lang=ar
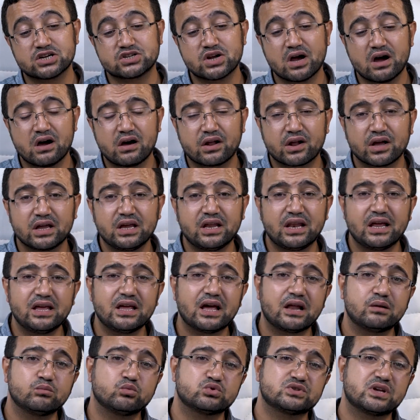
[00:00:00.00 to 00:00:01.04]
أشار
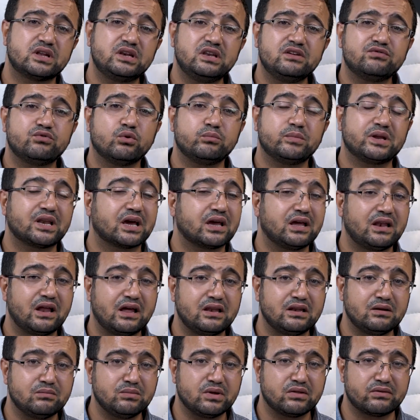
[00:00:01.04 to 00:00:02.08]
إليها المصنف من
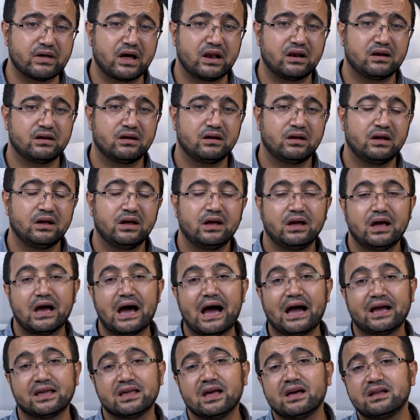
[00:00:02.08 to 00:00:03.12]
خلال المثال
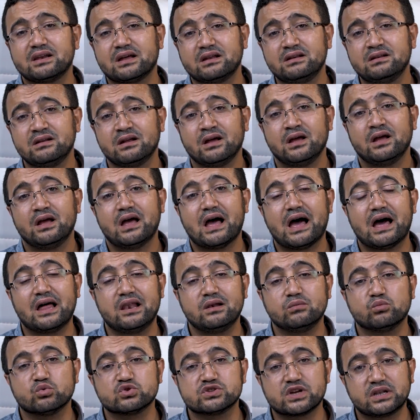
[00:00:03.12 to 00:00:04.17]
أحيانا
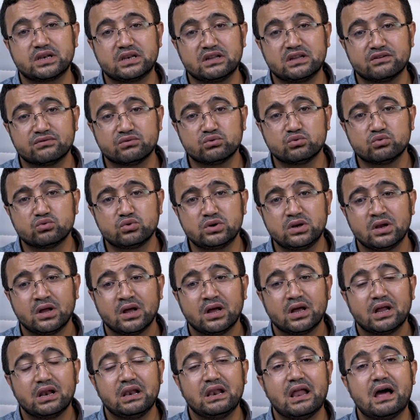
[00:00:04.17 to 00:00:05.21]
المصنفون
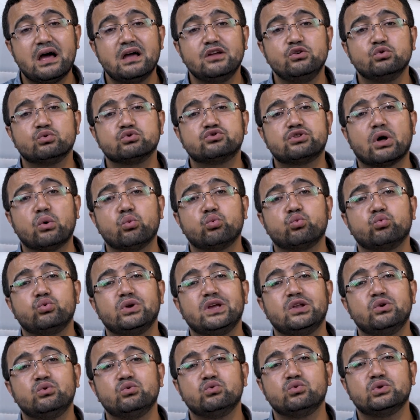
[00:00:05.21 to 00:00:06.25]
لا
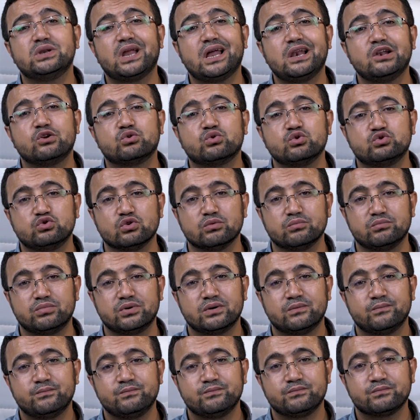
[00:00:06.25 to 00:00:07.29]
يطولون الكتب
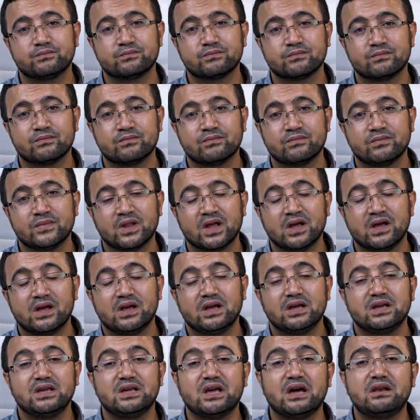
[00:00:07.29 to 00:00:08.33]

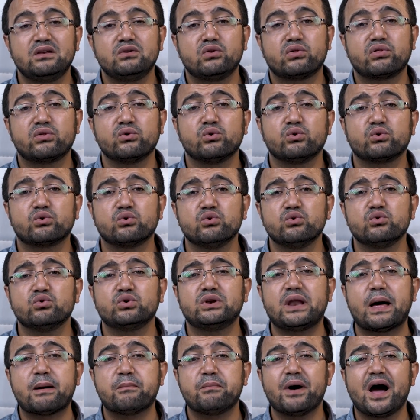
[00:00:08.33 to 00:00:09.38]

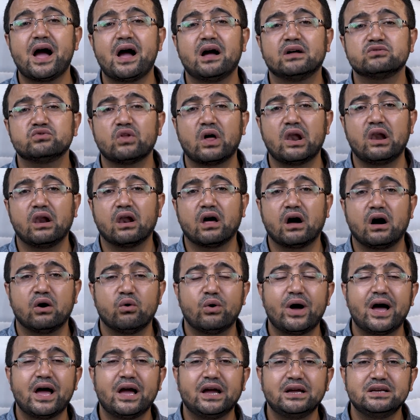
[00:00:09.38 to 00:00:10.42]
ينثرون بعض
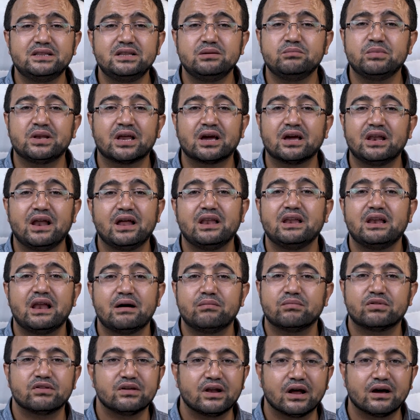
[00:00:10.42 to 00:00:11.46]
القواعد من خلال
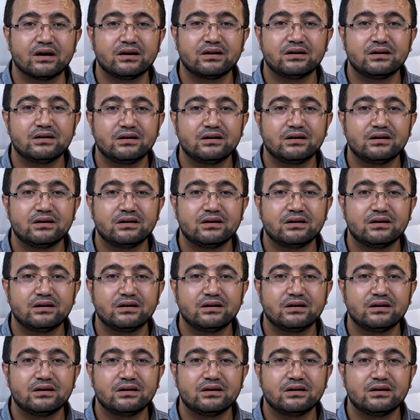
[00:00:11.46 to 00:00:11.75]
الأمثلة